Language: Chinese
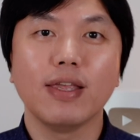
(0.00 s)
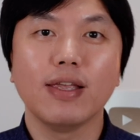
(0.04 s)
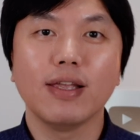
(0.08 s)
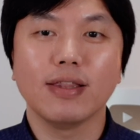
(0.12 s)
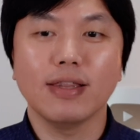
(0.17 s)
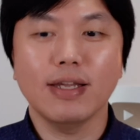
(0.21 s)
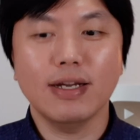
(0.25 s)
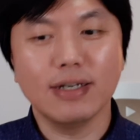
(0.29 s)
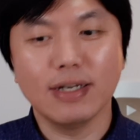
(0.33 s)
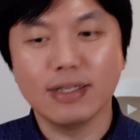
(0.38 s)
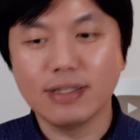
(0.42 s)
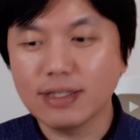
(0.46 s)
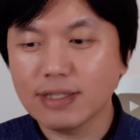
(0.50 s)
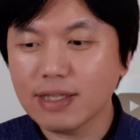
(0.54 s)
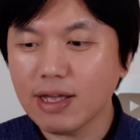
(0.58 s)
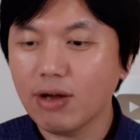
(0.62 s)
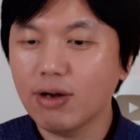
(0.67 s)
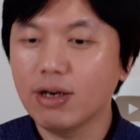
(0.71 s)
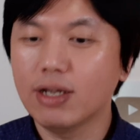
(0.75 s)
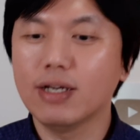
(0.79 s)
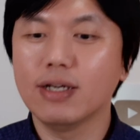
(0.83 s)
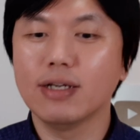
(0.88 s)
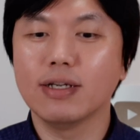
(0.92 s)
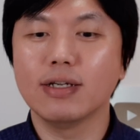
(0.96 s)
那人家
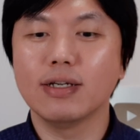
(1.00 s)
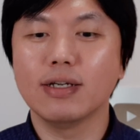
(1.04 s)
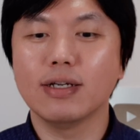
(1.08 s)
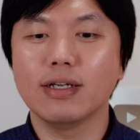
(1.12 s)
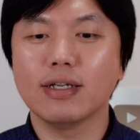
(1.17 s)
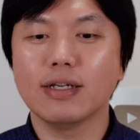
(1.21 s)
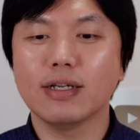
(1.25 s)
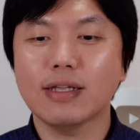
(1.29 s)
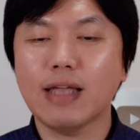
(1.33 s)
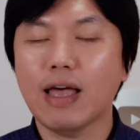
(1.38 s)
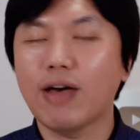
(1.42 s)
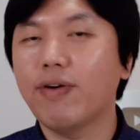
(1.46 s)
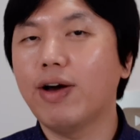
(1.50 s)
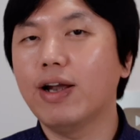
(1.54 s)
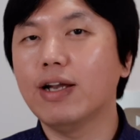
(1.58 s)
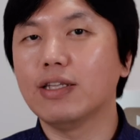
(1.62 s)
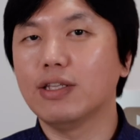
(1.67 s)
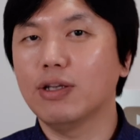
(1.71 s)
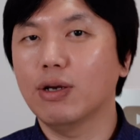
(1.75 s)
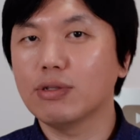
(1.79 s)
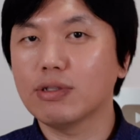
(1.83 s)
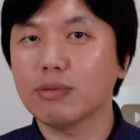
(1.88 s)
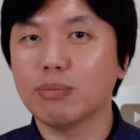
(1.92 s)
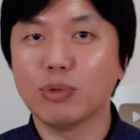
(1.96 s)
到了台湾了，
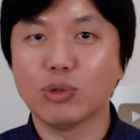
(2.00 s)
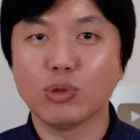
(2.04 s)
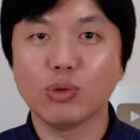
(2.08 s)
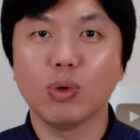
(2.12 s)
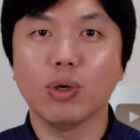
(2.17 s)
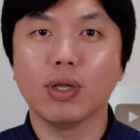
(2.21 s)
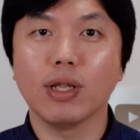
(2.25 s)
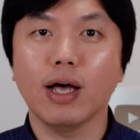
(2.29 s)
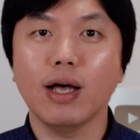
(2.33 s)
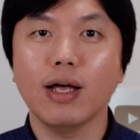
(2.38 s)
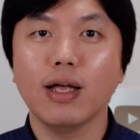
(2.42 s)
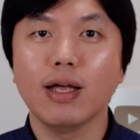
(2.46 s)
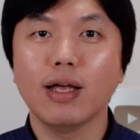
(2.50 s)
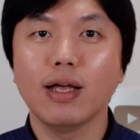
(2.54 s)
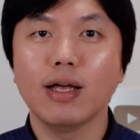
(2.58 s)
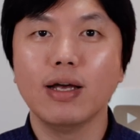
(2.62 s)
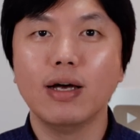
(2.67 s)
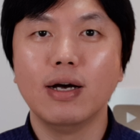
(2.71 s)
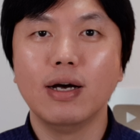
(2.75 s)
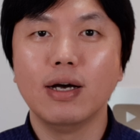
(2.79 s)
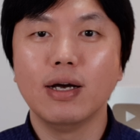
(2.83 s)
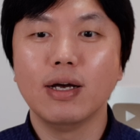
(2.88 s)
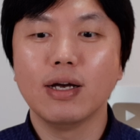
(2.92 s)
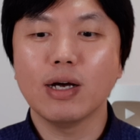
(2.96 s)
你要怎么做呢？
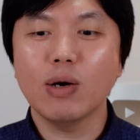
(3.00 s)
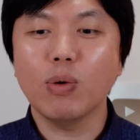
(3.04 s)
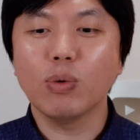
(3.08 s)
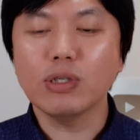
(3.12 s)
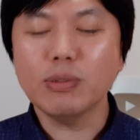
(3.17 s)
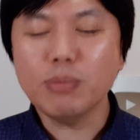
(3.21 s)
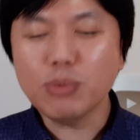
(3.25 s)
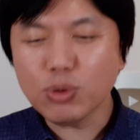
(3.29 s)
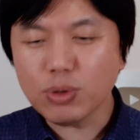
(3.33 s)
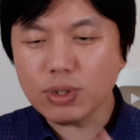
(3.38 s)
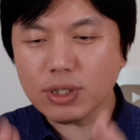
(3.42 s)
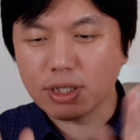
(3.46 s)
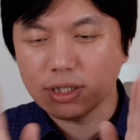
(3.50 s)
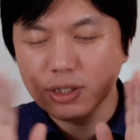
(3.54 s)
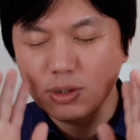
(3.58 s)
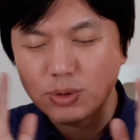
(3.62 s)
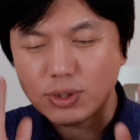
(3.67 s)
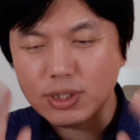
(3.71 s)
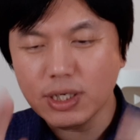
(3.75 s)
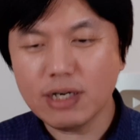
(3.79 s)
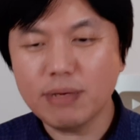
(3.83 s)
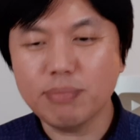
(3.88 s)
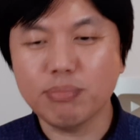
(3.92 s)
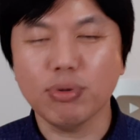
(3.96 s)
那我这么说可能有
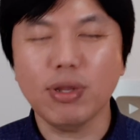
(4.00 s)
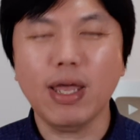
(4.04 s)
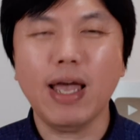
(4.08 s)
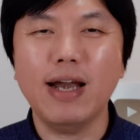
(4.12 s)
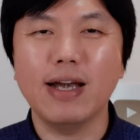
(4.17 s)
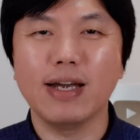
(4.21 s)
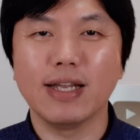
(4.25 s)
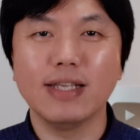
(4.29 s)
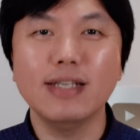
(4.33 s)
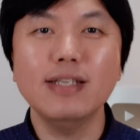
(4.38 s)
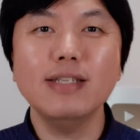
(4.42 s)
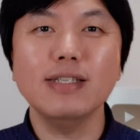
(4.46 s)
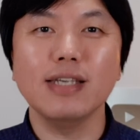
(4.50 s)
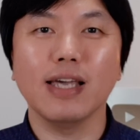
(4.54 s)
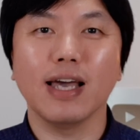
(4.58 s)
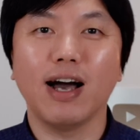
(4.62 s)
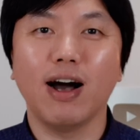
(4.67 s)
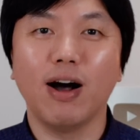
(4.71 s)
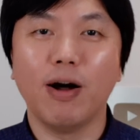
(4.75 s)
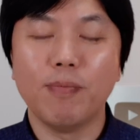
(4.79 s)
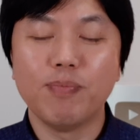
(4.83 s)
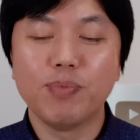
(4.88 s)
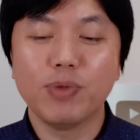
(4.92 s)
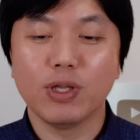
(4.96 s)
些人不太理解
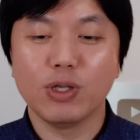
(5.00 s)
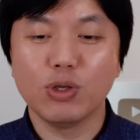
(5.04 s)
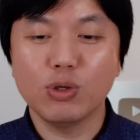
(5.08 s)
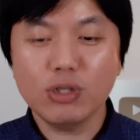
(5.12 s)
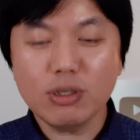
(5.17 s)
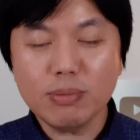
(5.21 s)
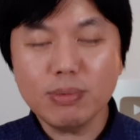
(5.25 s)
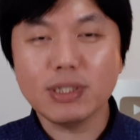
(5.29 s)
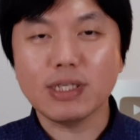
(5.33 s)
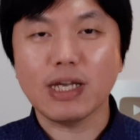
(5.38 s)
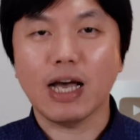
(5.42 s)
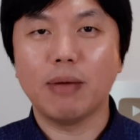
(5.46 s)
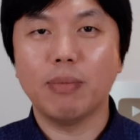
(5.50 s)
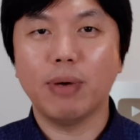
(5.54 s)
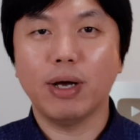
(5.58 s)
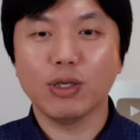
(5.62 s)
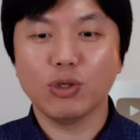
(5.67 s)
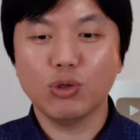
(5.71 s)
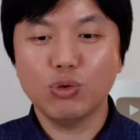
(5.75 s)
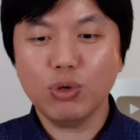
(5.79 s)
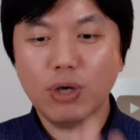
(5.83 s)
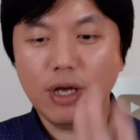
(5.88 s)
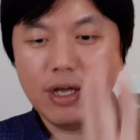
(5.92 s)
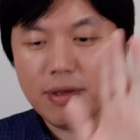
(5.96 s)
哈，你就这么想吧。
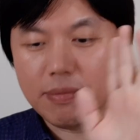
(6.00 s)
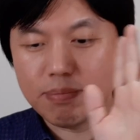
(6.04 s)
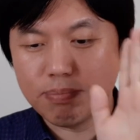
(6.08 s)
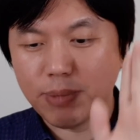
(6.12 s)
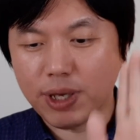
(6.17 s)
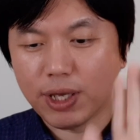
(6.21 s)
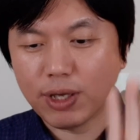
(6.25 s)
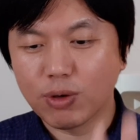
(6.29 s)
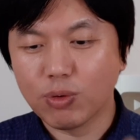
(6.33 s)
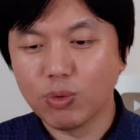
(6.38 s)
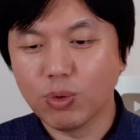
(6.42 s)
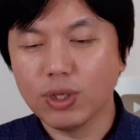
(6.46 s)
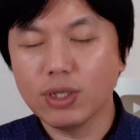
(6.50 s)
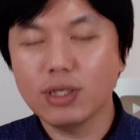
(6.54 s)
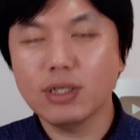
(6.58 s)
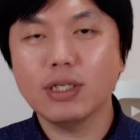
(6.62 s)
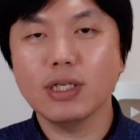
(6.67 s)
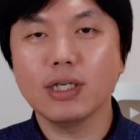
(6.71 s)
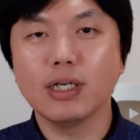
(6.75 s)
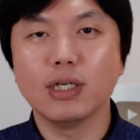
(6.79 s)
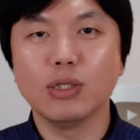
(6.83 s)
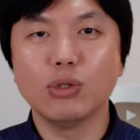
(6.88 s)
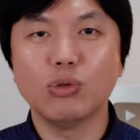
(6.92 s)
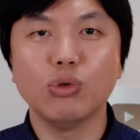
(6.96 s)
你说美国的
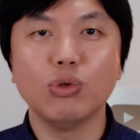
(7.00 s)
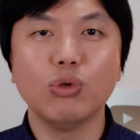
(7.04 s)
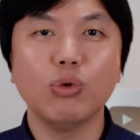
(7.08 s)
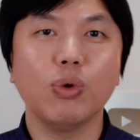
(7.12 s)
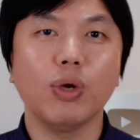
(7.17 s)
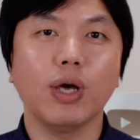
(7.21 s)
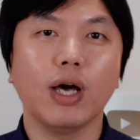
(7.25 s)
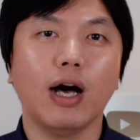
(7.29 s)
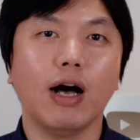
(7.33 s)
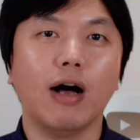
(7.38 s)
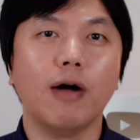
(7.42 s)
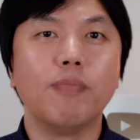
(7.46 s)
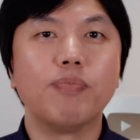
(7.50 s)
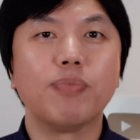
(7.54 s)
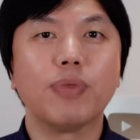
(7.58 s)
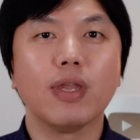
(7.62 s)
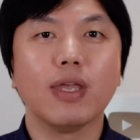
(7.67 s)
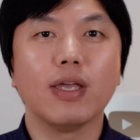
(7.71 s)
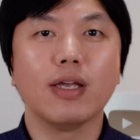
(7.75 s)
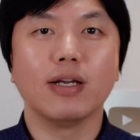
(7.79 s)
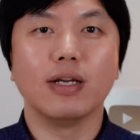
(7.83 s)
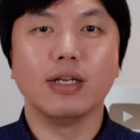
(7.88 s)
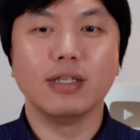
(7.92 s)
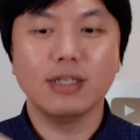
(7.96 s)
这个军队哈，
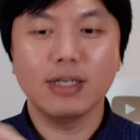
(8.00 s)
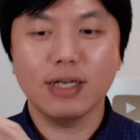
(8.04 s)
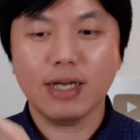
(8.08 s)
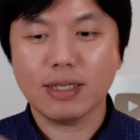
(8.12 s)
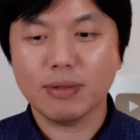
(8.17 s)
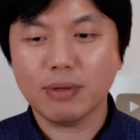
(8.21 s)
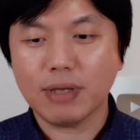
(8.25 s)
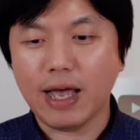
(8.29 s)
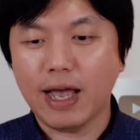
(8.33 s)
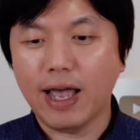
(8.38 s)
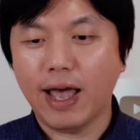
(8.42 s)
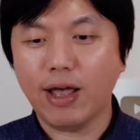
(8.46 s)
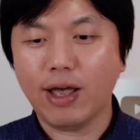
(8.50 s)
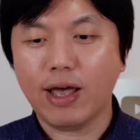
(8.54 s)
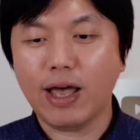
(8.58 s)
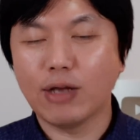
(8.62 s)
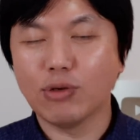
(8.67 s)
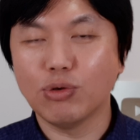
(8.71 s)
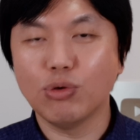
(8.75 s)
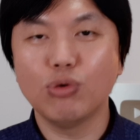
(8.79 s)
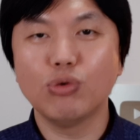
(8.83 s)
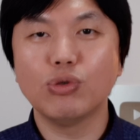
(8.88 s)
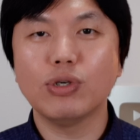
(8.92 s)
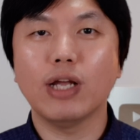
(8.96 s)
人家海海
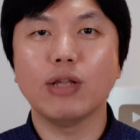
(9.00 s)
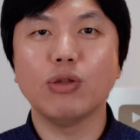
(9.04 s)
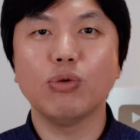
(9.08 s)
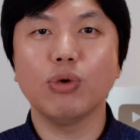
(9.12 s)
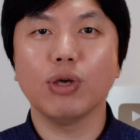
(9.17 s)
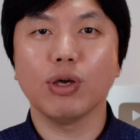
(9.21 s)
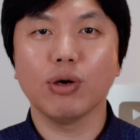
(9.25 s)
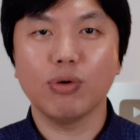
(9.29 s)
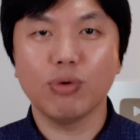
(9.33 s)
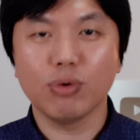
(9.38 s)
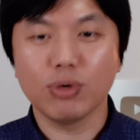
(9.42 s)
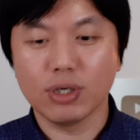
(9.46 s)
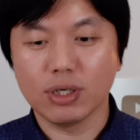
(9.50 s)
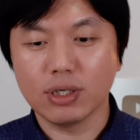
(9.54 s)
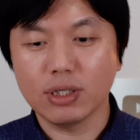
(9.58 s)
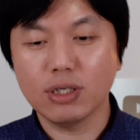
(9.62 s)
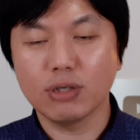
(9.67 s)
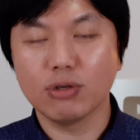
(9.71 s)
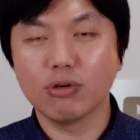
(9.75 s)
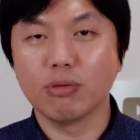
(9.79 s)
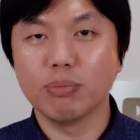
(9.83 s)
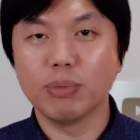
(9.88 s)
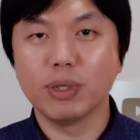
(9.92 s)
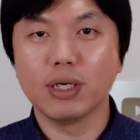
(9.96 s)
军陆战队或者
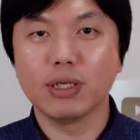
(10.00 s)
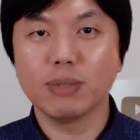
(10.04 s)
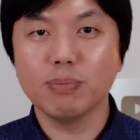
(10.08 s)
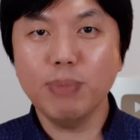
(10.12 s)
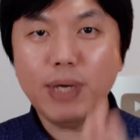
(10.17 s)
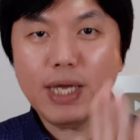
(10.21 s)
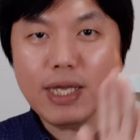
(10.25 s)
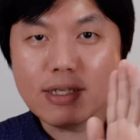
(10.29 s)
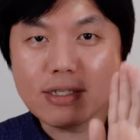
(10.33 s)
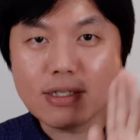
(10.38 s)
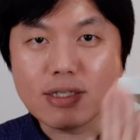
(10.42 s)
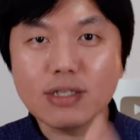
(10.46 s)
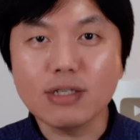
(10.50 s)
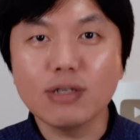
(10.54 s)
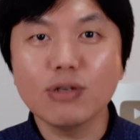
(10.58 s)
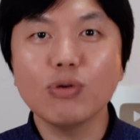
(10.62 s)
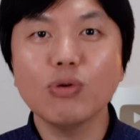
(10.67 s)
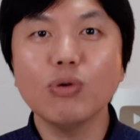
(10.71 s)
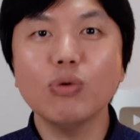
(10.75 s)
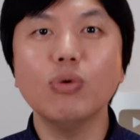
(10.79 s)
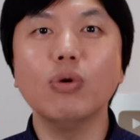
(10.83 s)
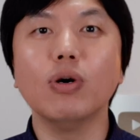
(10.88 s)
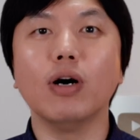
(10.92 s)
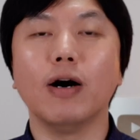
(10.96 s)
特种兵没
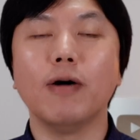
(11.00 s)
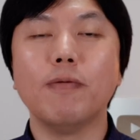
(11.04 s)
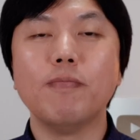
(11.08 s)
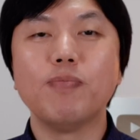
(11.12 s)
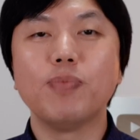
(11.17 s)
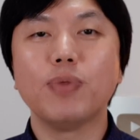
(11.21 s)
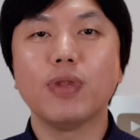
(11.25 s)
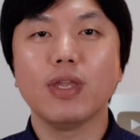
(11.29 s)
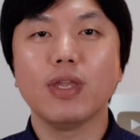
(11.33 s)
经过